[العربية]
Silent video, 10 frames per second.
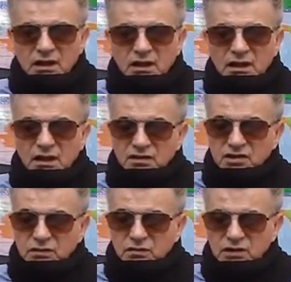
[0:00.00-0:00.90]

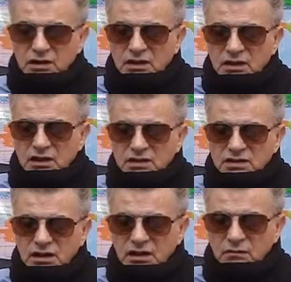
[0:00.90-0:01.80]
هاجروا إلى
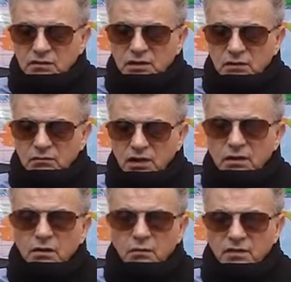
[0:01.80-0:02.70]
الشام
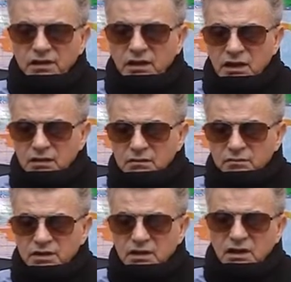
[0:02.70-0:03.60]
مثلهم مثل عرب
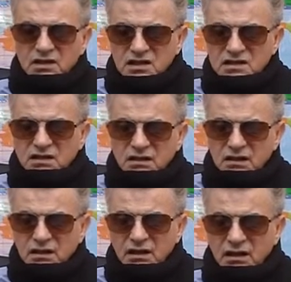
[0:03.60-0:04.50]
الجزيرة
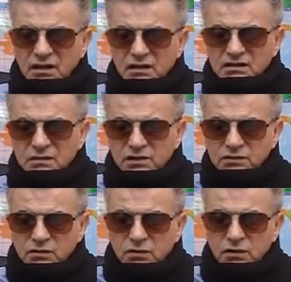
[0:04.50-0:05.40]
الذين
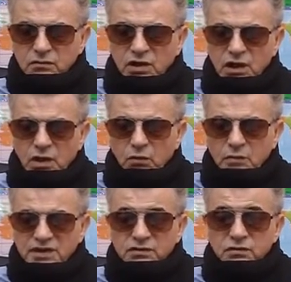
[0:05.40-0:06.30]
سبقوهم
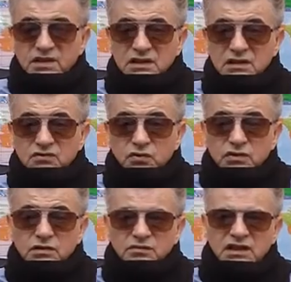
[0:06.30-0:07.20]
وبنوا مدينة سور
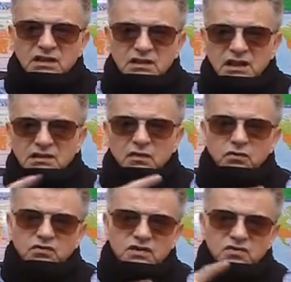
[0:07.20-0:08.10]
اللبنانية لأنه
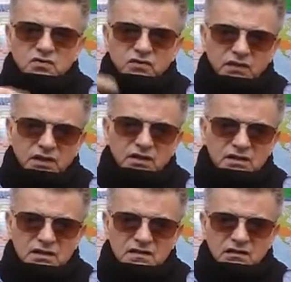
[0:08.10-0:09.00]
يوجد سور
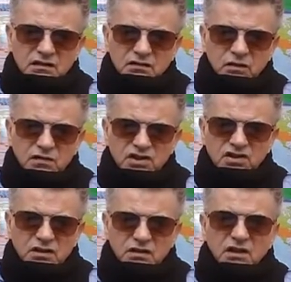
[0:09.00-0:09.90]
في سلطنة عمان
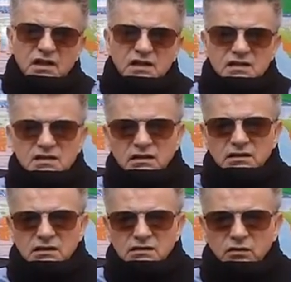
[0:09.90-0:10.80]
شرق
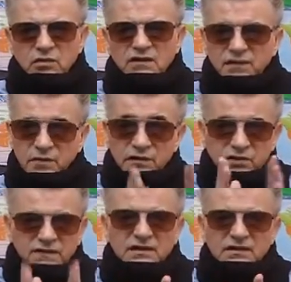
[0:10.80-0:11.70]
سلطنة عمان فبنوا
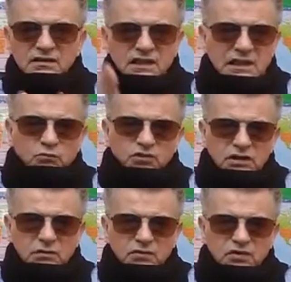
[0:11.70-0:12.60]
نفس
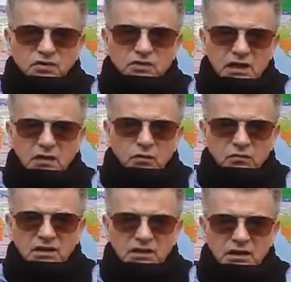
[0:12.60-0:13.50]
تيمنا بسور
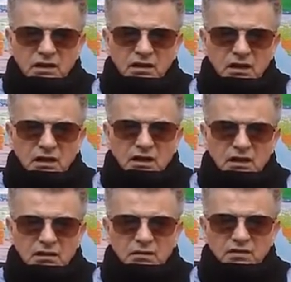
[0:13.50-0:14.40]
العمانية
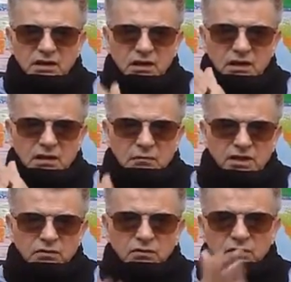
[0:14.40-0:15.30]
العربية
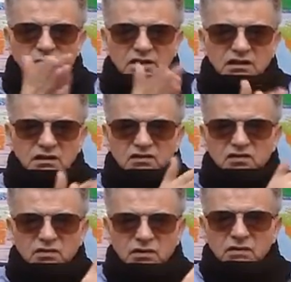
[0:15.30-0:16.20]
بنوا مدينة
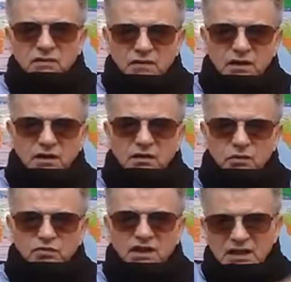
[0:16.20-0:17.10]
سور في
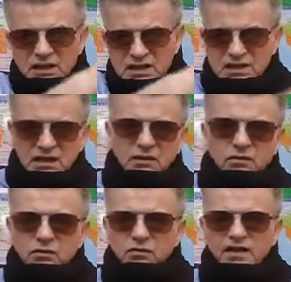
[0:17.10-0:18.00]
لبنان على الساحل
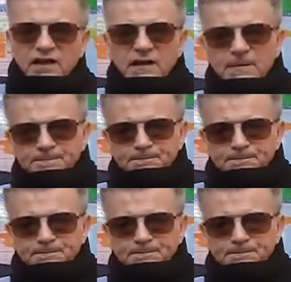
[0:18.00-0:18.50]
اللبناني